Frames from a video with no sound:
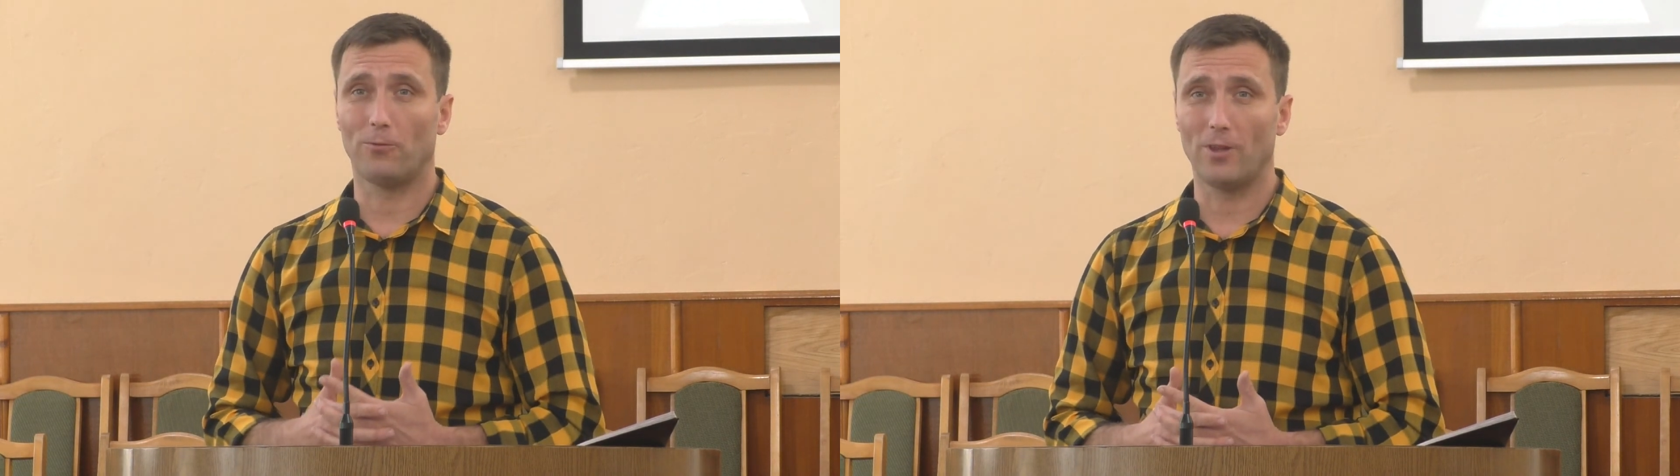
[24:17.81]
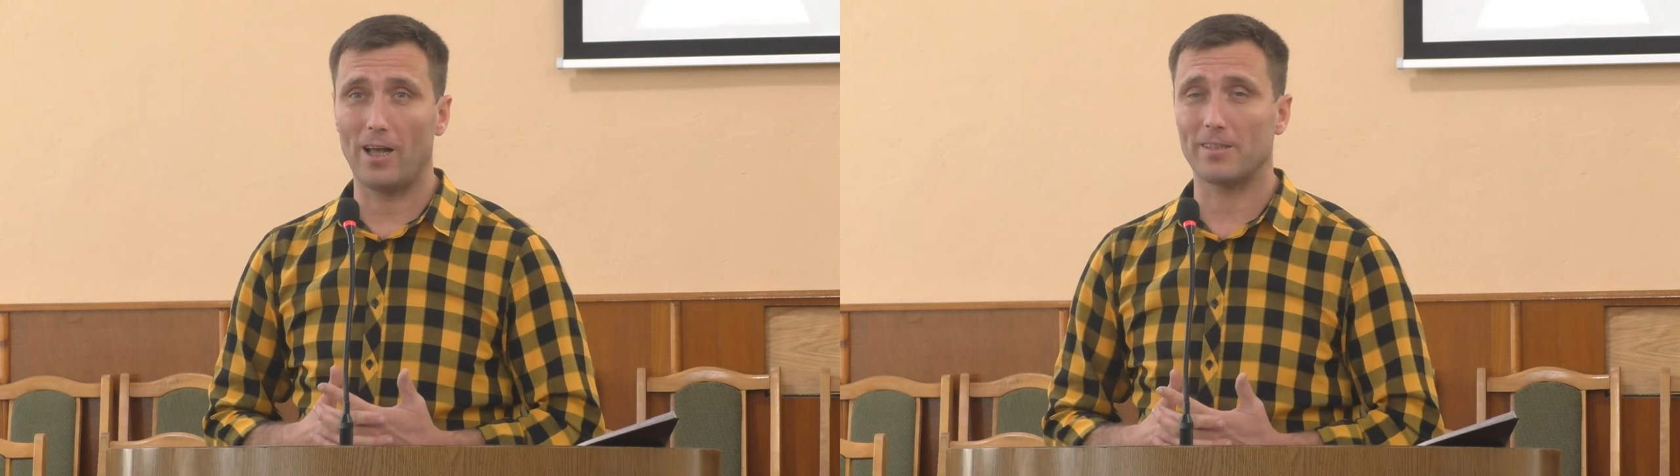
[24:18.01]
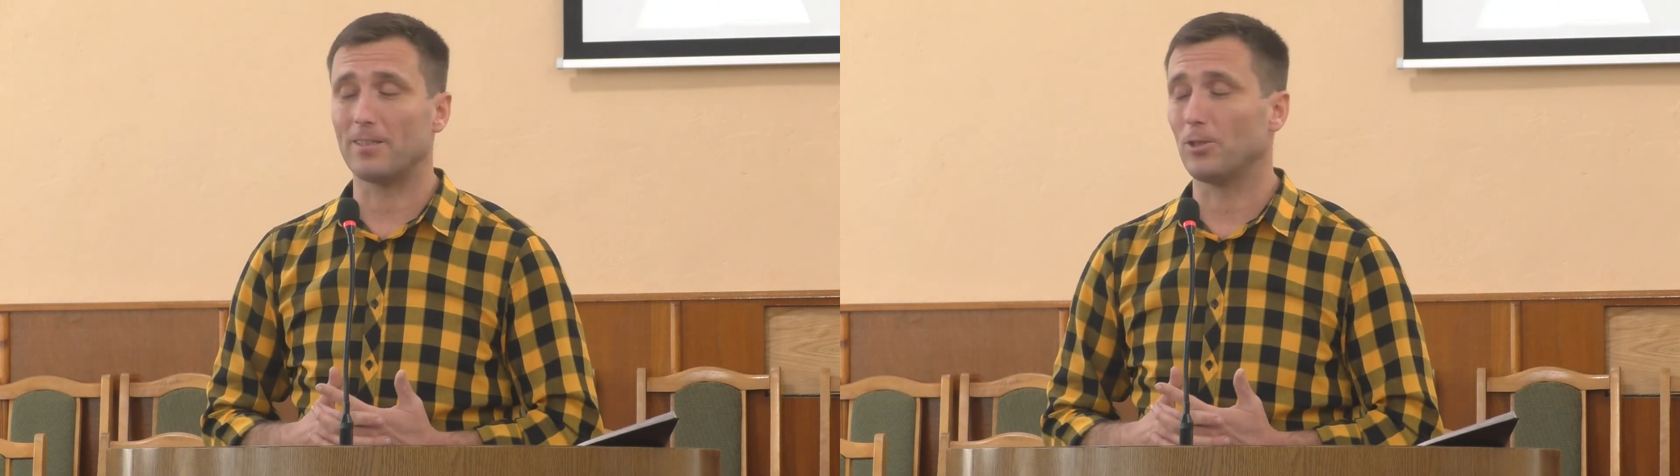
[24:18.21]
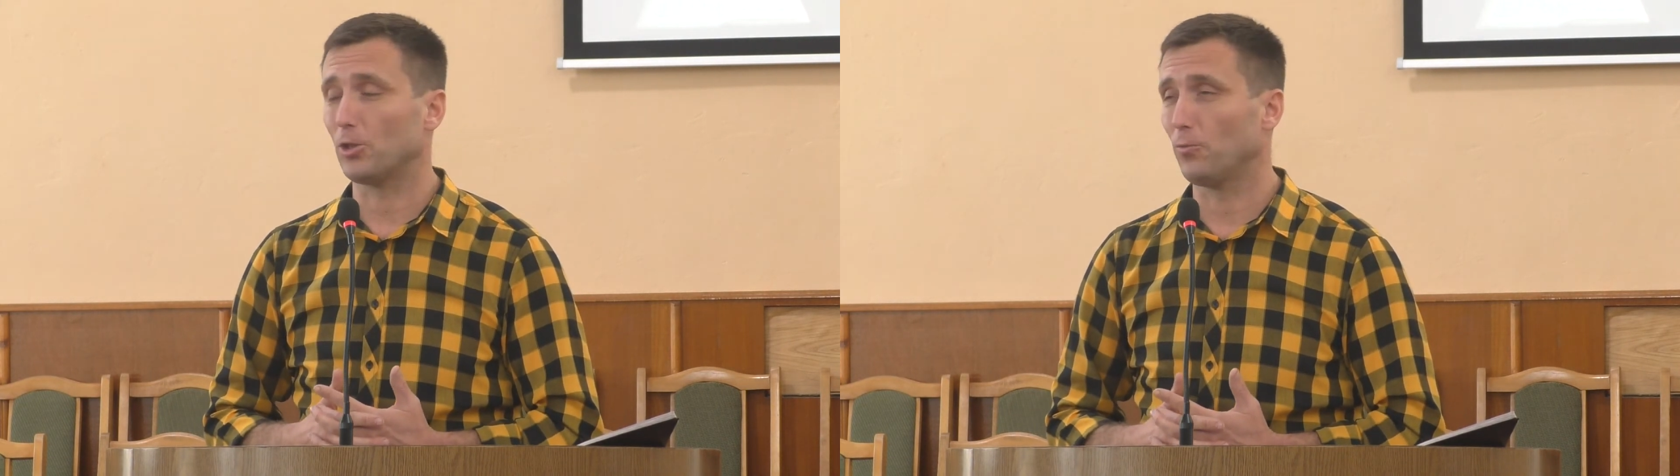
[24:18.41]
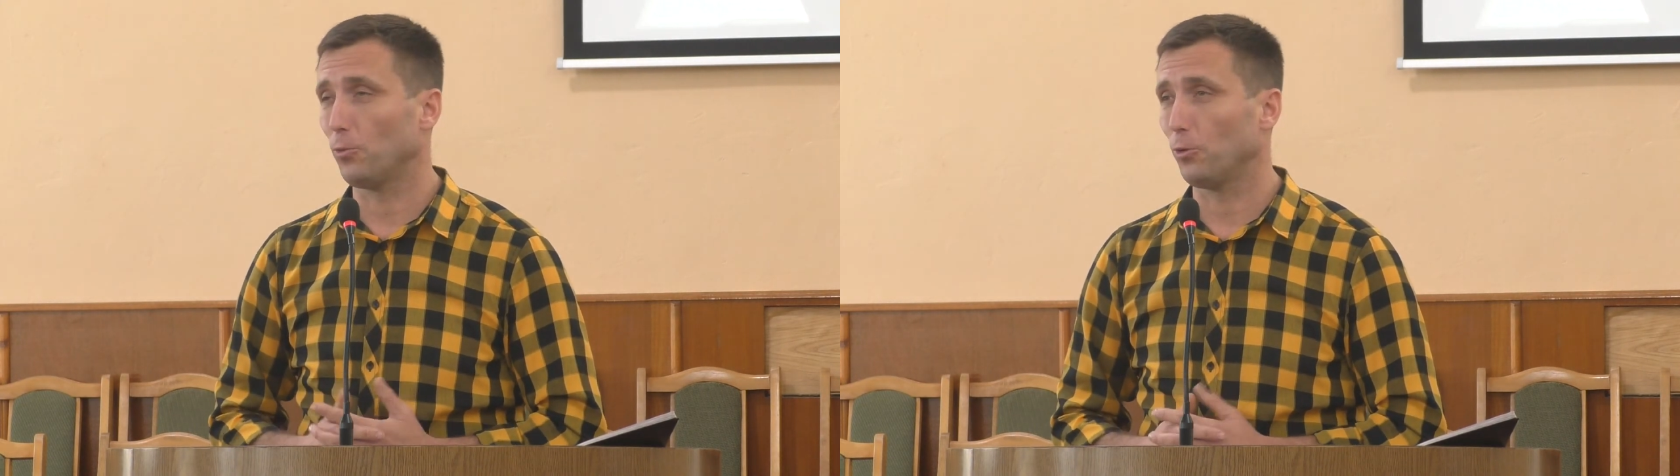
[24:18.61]
в нас и
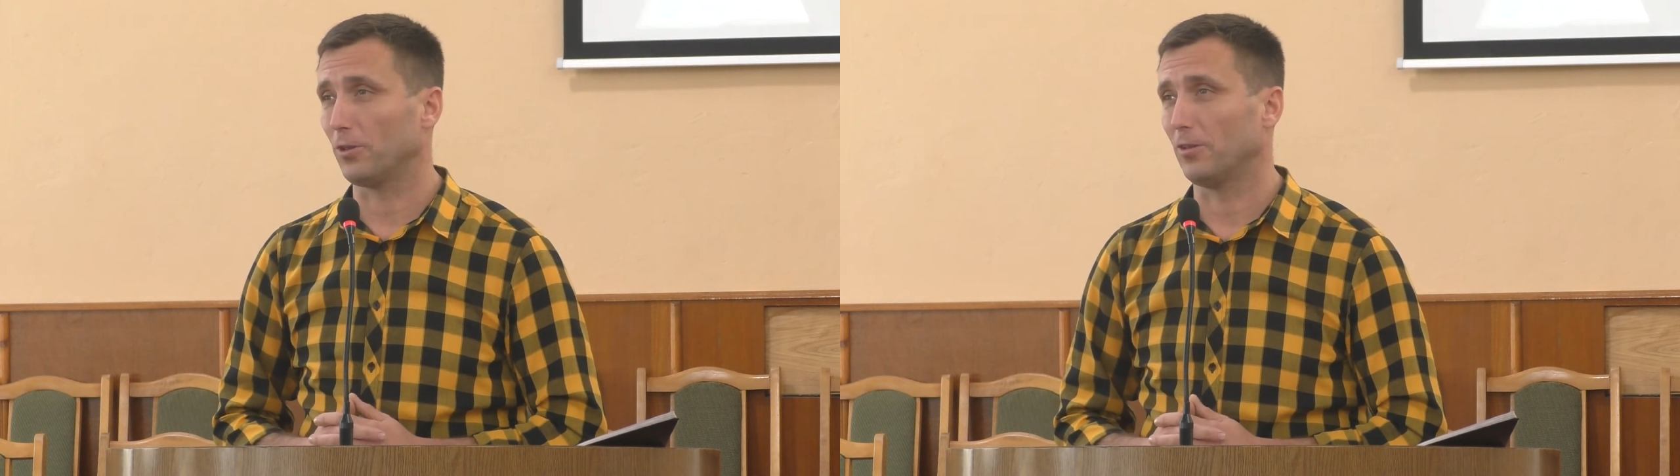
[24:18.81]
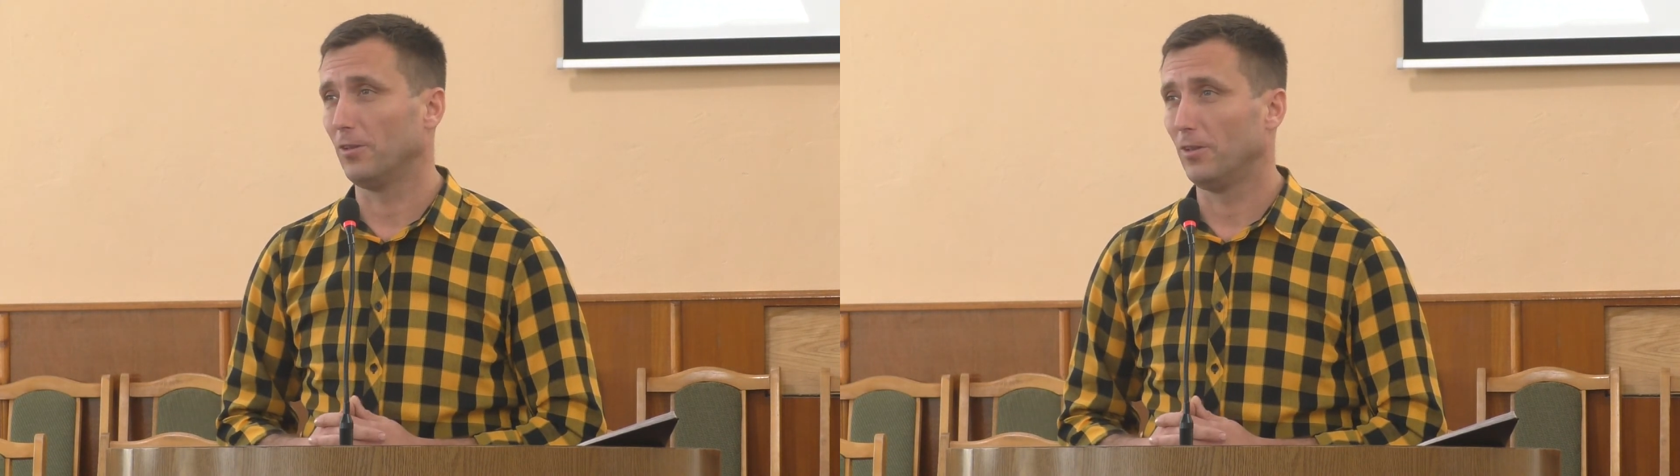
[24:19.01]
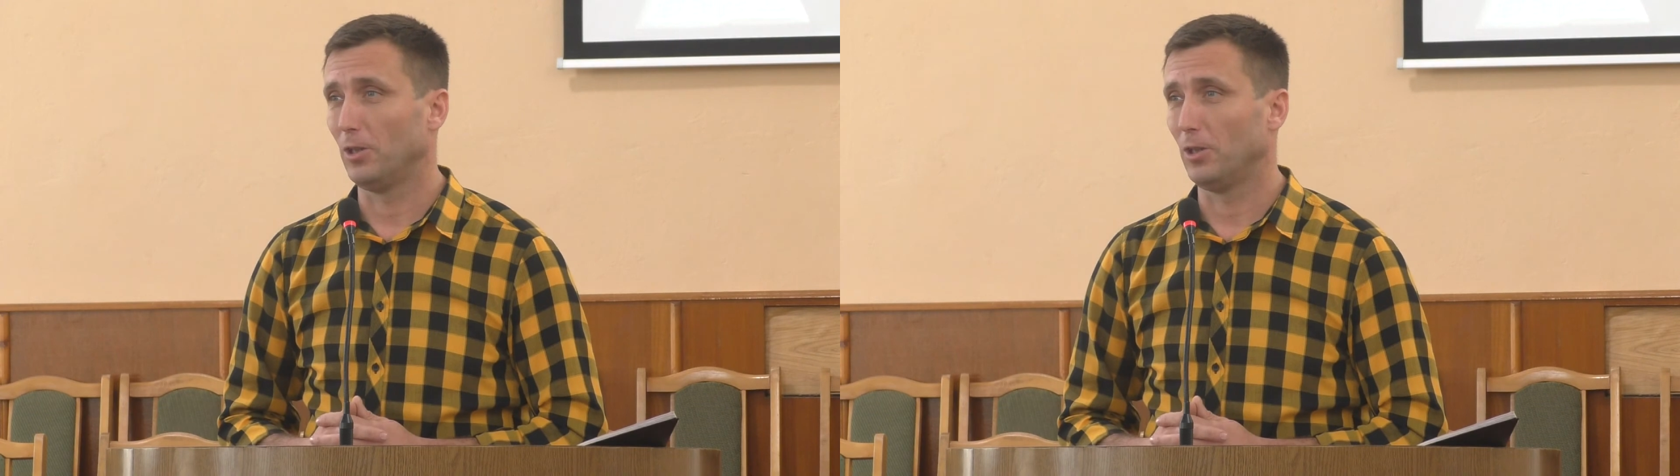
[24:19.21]
живет,